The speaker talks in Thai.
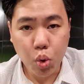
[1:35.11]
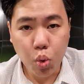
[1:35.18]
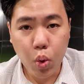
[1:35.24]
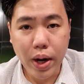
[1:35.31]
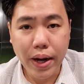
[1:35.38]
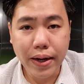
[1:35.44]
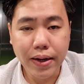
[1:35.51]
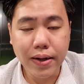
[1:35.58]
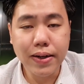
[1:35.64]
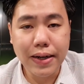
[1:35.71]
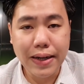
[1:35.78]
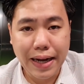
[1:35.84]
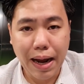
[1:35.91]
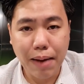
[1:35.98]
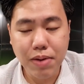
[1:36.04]
ถ้วย ก็คือ
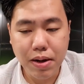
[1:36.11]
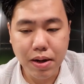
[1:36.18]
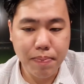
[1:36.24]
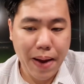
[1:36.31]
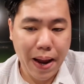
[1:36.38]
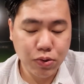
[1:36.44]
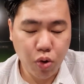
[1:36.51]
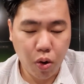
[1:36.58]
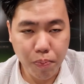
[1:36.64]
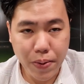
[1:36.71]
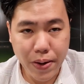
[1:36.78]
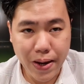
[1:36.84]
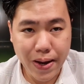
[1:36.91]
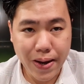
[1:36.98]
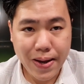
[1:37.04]
ลีกคัพเนี่ยคือแพ้2ปี